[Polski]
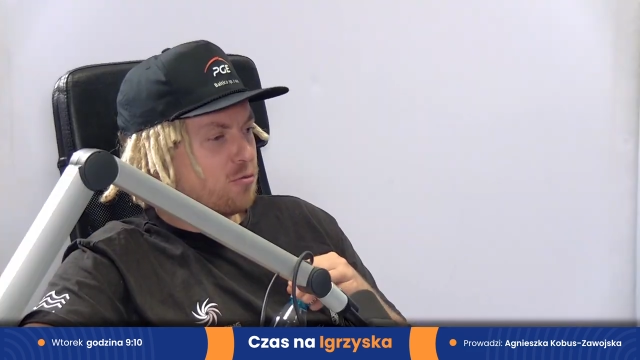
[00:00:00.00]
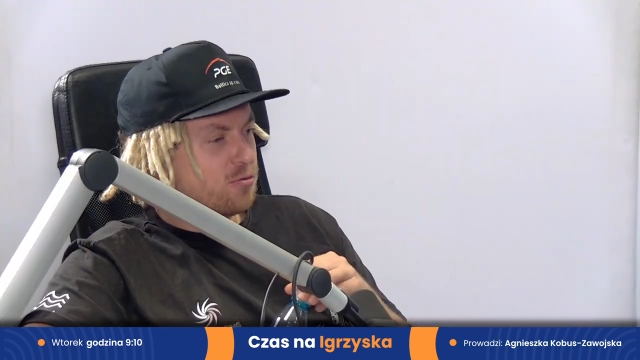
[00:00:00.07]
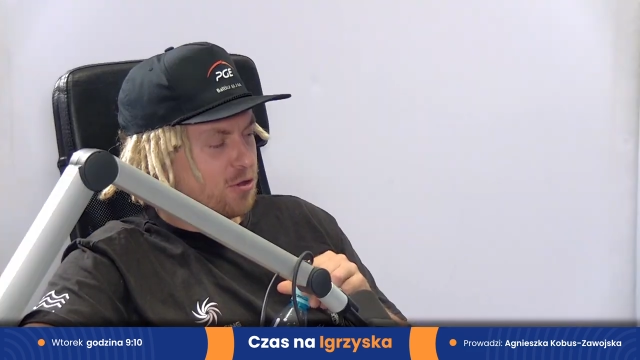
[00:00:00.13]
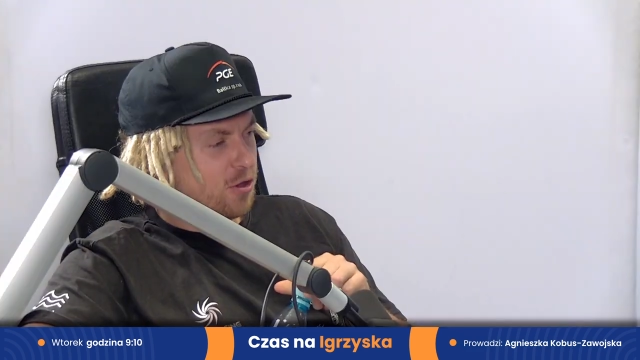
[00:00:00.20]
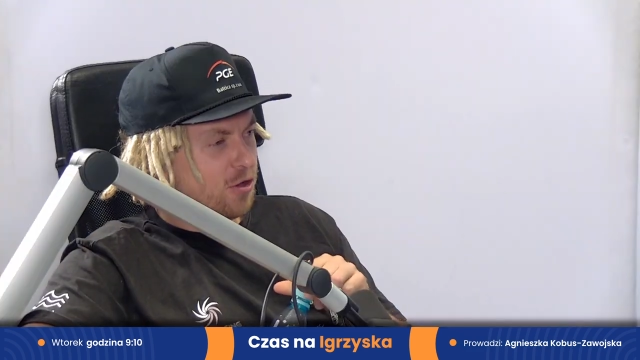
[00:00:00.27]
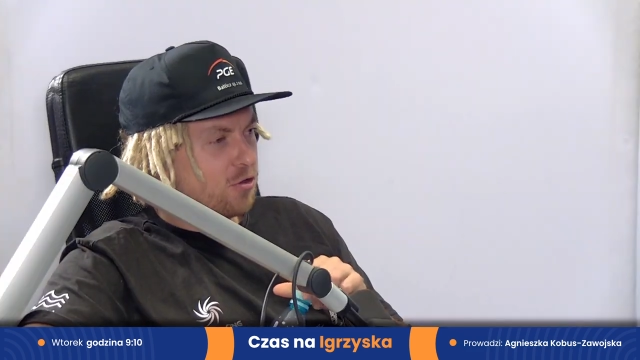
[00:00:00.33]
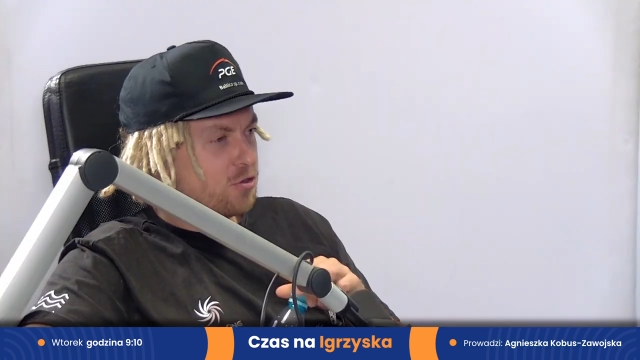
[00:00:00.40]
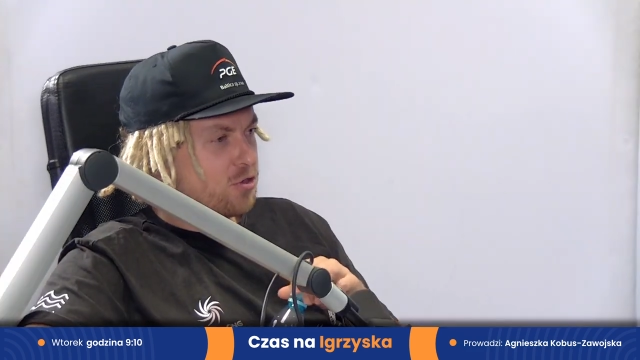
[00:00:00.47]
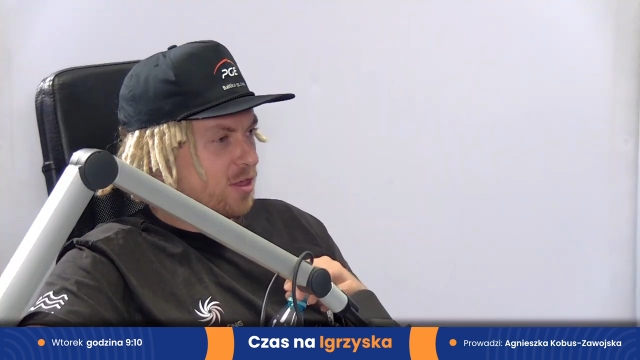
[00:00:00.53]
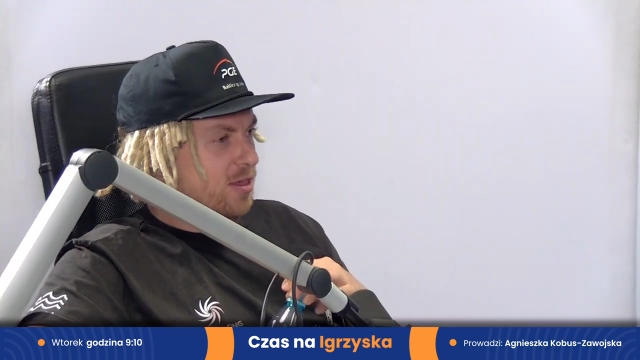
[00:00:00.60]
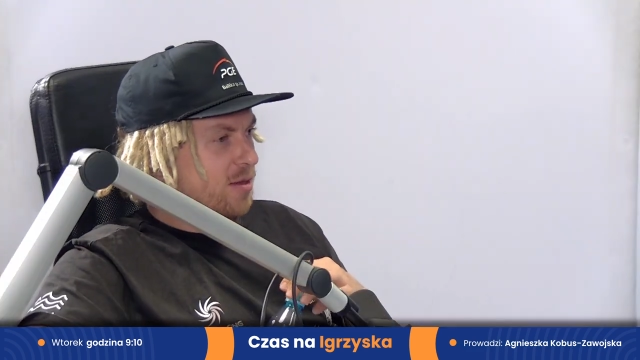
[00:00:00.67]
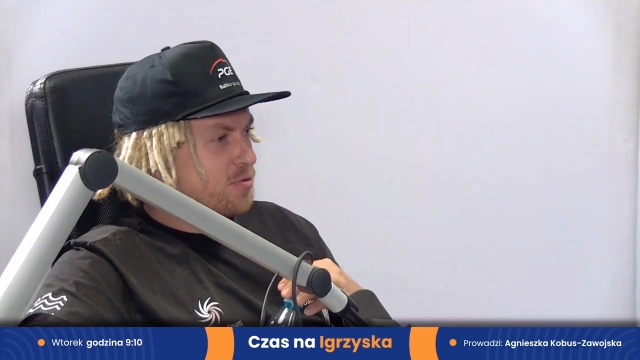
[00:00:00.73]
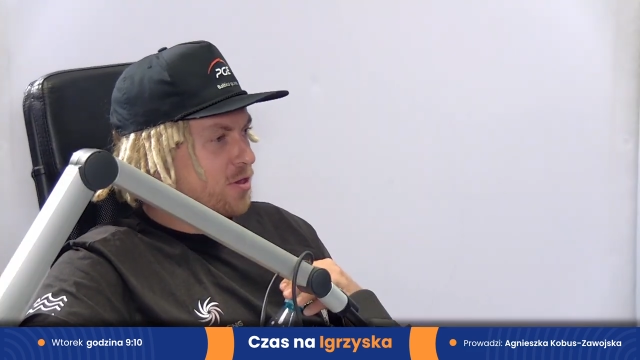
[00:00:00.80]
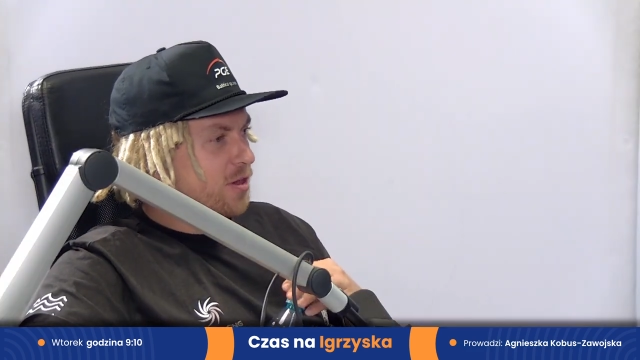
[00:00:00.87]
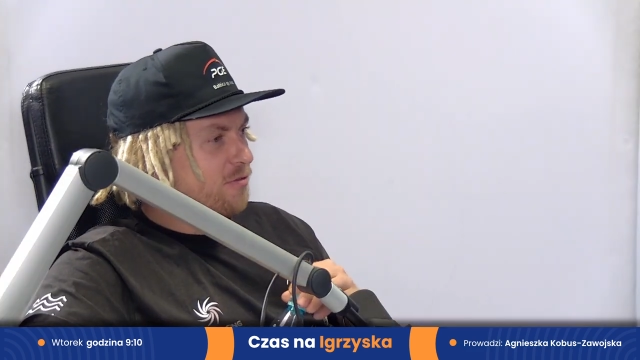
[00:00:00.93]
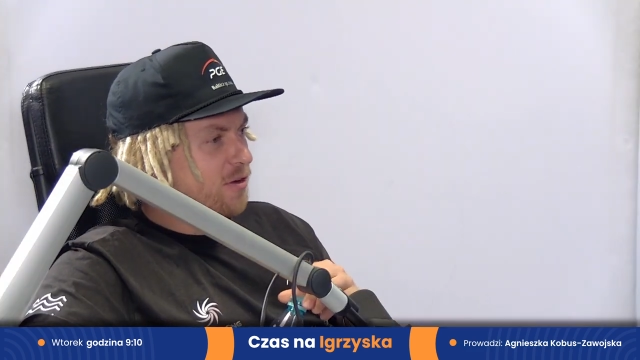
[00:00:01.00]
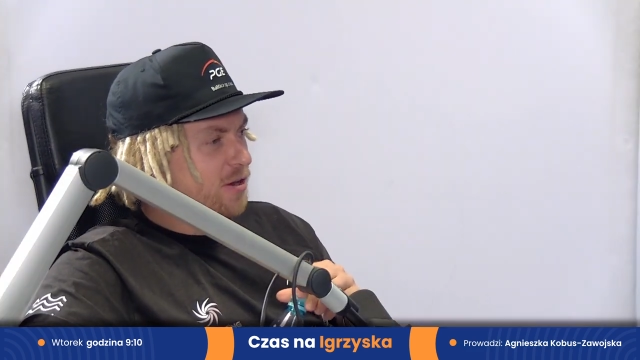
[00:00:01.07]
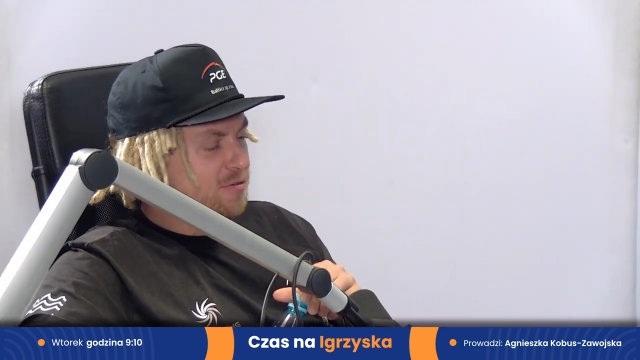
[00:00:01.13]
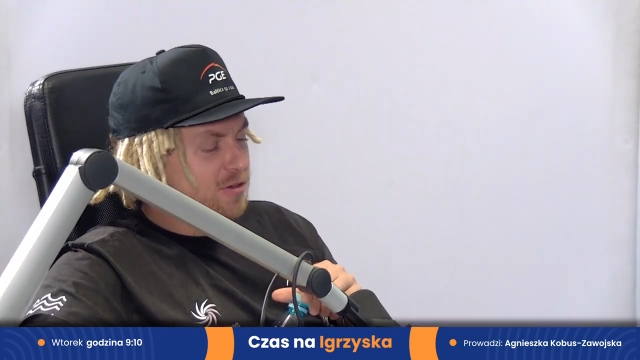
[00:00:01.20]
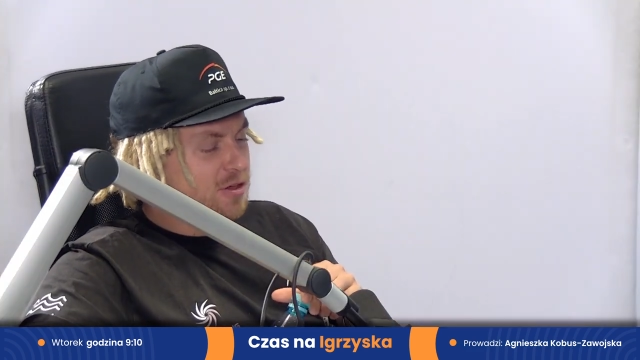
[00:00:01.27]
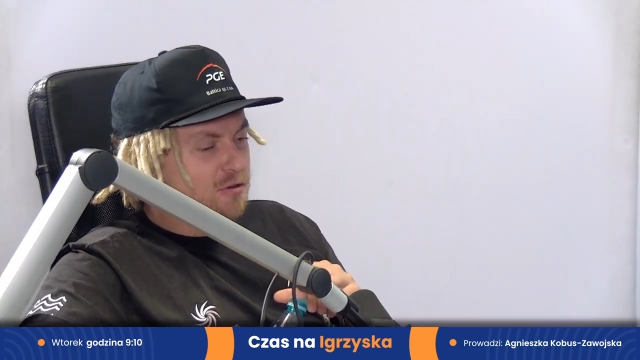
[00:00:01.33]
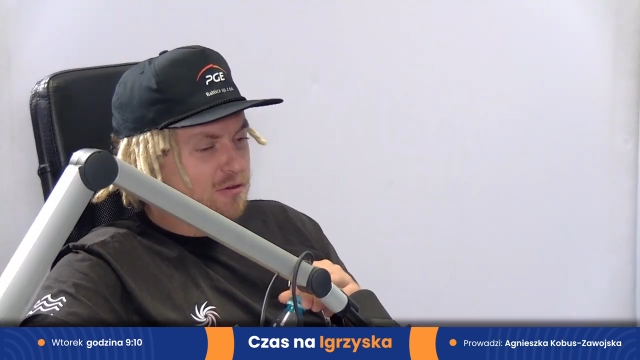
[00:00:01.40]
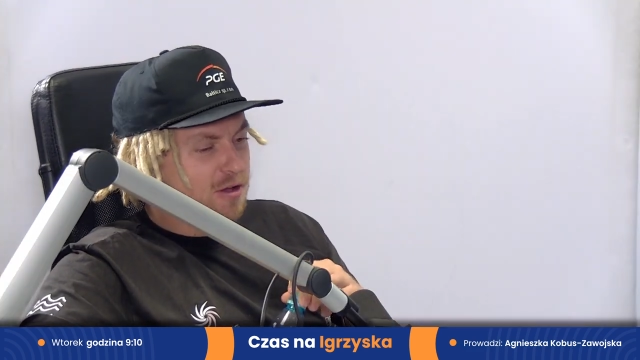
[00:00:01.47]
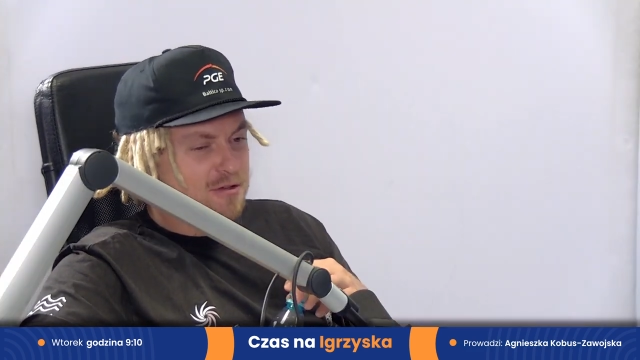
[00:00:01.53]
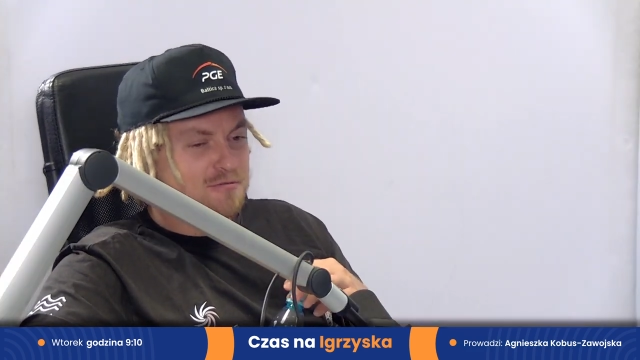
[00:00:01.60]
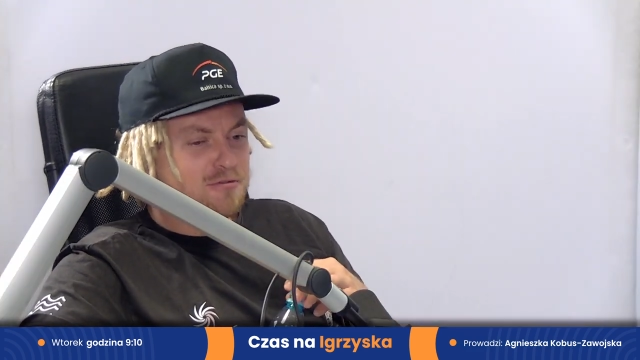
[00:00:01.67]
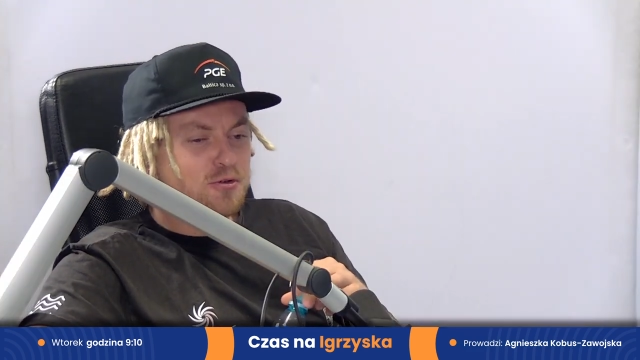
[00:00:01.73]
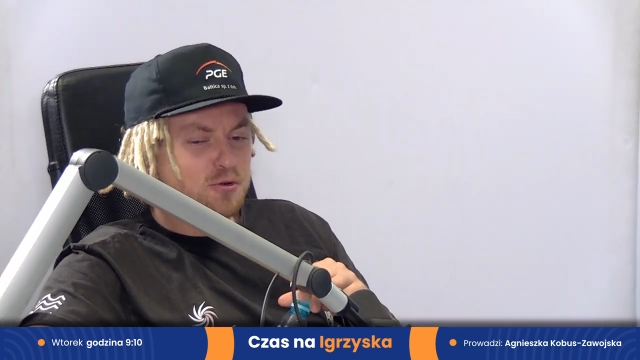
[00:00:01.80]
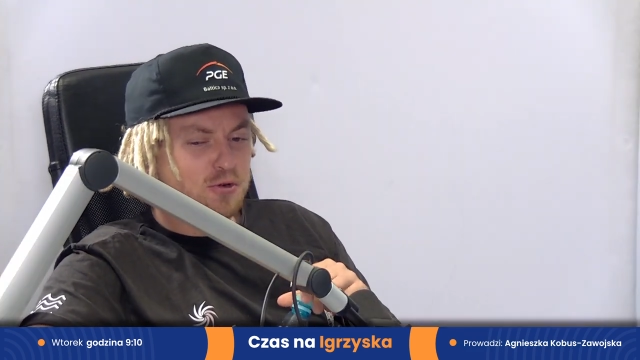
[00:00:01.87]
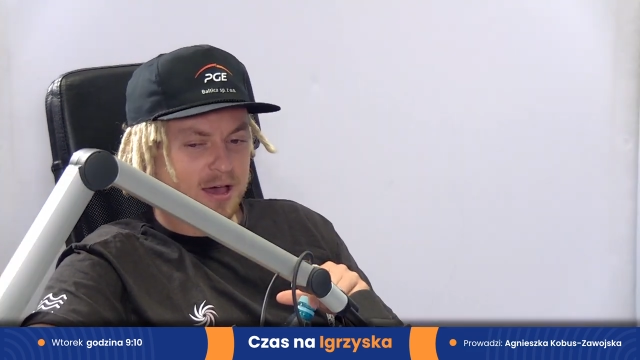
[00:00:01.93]
to się nie przekwalifikowałem w
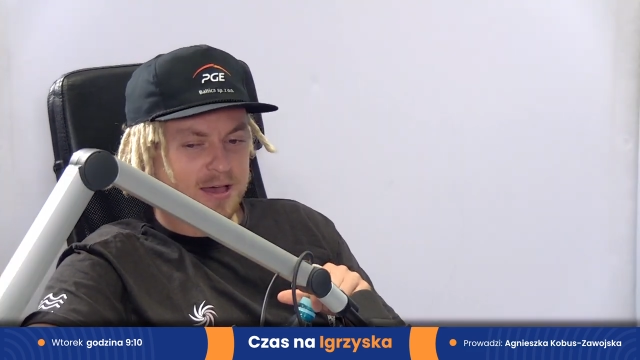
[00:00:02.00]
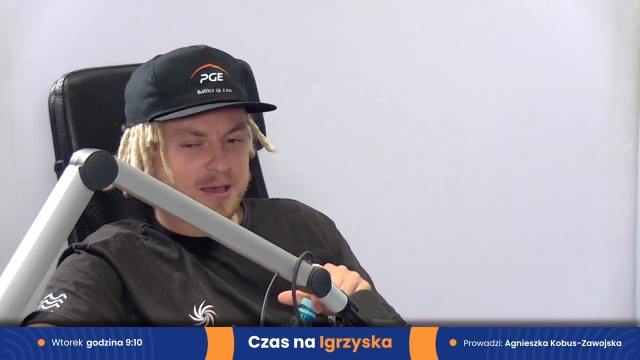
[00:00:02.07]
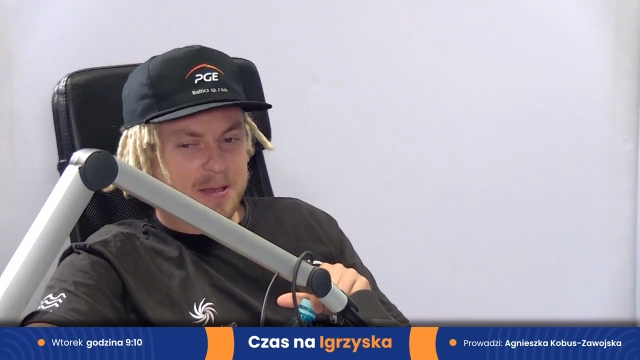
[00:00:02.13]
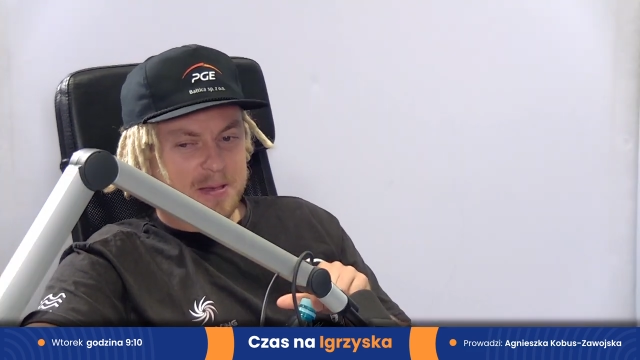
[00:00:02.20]
ogóle.